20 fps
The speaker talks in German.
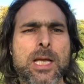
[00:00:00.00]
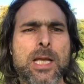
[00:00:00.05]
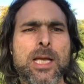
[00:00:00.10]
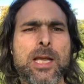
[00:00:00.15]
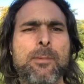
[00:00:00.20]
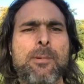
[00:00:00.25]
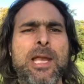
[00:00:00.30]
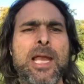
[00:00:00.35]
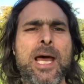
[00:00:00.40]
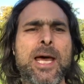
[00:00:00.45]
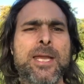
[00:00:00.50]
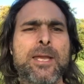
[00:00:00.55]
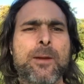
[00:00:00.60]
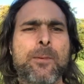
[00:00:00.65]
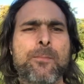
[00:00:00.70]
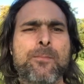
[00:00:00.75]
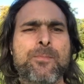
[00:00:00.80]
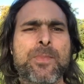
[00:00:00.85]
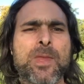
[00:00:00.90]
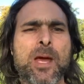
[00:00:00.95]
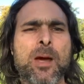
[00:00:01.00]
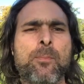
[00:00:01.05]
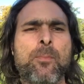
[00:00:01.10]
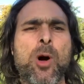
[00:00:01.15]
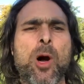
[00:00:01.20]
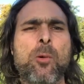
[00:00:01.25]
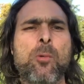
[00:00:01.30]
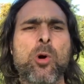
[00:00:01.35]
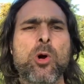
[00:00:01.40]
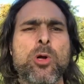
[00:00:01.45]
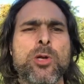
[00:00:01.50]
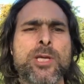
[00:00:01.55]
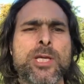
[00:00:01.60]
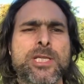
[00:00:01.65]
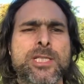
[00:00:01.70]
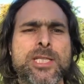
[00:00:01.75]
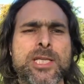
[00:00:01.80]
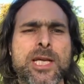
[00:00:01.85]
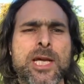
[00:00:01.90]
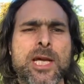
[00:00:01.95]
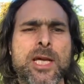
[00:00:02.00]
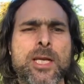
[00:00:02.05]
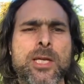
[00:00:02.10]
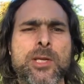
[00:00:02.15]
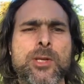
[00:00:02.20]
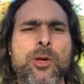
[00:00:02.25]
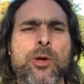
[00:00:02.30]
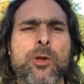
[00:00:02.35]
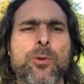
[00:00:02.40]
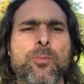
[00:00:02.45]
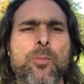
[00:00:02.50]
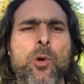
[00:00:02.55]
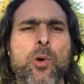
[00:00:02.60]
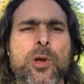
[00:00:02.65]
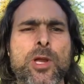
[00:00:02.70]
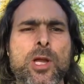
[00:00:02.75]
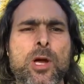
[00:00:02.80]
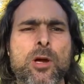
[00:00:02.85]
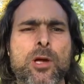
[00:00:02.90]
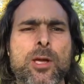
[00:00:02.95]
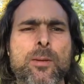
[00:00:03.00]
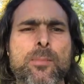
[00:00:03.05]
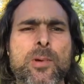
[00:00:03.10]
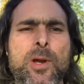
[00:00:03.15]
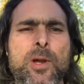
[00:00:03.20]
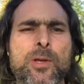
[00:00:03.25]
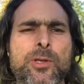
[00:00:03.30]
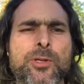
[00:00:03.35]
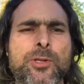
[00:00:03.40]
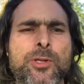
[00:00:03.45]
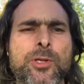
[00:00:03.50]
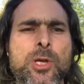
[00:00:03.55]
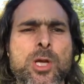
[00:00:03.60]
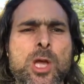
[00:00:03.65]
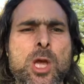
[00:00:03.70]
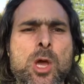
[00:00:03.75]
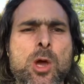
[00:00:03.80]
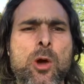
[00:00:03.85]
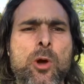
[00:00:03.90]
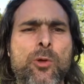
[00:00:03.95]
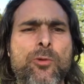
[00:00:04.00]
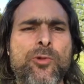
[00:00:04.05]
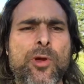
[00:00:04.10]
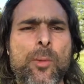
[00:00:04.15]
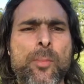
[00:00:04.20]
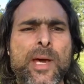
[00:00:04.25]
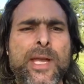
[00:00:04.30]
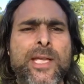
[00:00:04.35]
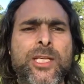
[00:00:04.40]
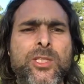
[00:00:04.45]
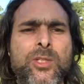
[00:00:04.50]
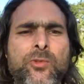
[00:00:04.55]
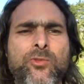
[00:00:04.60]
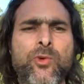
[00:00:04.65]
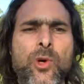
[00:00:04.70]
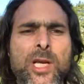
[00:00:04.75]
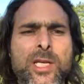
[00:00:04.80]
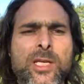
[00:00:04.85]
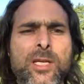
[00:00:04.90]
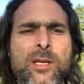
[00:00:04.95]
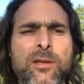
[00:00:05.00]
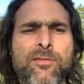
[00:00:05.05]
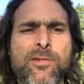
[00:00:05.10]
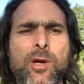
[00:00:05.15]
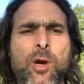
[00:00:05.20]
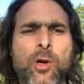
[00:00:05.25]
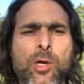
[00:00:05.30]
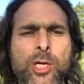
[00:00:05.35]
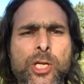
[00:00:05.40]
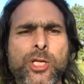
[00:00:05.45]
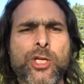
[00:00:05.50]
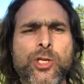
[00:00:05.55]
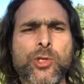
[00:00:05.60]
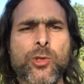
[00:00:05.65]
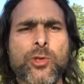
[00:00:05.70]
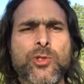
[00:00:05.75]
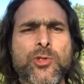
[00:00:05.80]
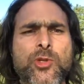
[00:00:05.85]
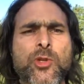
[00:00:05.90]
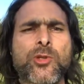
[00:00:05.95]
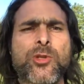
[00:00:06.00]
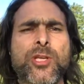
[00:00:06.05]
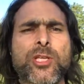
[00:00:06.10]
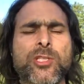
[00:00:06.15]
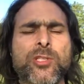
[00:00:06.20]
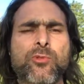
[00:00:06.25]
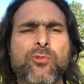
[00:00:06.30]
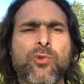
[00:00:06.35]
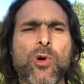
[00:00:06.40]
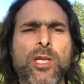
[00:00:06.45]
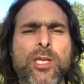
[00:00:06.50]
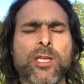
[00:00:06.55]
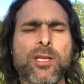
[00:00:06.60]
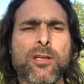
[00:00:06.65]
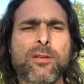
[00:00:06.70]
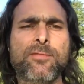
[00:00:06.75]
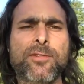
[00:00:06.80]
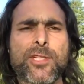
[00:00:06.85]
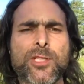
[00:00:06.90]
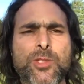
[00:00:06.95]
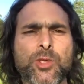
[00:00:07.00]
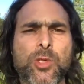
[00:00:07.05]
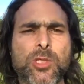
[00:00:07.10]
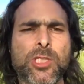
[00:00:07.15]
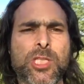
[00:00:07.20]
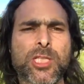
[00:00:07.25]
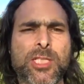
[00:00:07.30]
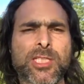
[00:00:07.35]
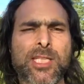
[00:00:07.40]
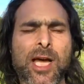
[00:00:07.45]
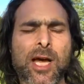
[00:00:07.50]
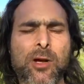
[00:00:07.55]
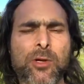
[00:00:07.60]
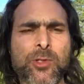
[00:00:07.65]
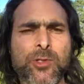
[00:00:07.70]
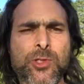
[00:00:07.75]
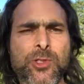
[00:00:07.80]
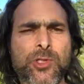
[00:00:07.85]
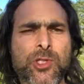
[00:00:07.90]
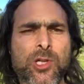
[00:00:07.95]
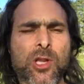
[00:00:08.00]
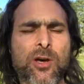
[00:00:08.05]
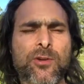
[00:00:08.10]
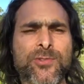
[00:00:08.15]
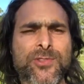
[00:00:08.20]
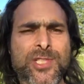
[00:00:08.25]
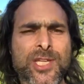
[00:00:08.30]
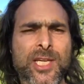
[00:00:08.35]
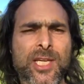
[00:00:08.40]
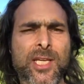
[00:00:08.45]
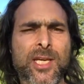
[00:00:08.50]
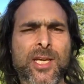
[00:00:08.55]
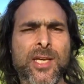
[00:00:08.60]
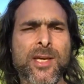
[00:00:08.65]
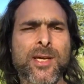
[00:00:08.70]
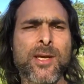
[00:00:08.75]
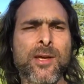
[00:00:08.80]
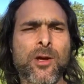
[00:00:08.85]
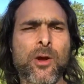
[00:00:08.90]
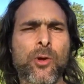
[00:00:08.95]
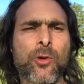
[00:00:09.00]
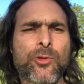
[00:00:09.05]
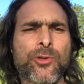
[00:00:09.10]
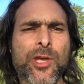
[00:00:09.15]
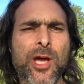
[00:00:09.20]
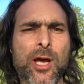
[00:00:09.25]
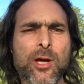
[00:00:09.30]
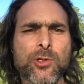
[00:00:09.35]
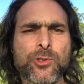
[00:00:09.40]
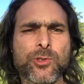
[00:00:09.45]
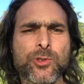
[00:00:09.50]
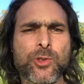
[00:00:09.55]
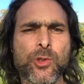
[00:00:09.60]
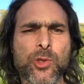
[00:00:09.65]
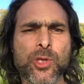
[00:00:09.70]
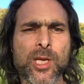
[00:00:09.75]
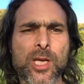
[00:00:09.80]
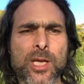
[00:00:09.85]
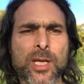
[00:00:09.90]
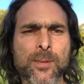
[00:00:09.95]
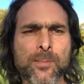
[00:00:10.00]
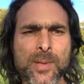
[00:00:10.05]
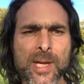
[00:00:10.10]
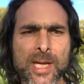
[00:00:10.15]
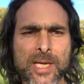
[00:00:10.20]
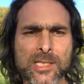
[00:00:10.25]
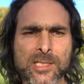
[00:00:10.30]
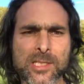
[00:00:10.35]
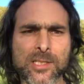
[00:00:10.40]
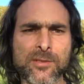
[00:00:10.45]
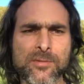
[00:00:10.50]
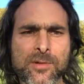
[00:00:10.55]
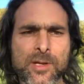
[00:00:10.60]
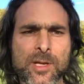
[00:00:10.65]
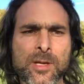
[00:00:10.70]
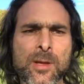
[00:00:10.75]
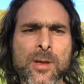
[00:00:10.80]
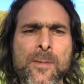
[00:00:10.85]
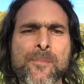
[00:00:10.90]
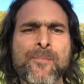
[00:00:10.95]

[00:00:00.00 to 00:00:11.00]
Liebe Leute, ein paar Wochen ist her, da hat Moria gebrannt. Und wir haben eine Soforthilfe angestoßen und die Soforthilfe sollte 1000 Schlafsäcke und 1000 Hygienepacks liefern.